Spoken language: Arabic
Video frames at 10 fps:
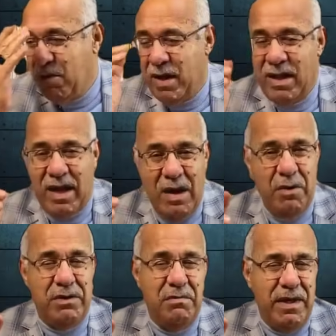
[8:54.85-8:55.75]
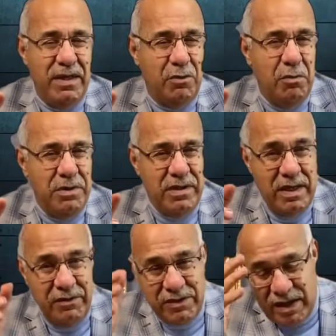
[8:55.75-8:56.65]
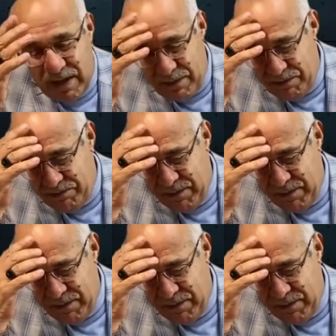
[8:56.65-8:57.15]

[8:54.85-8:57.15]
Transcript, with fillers: لواحد القهوه تما حدا الكوميساريه فطرنا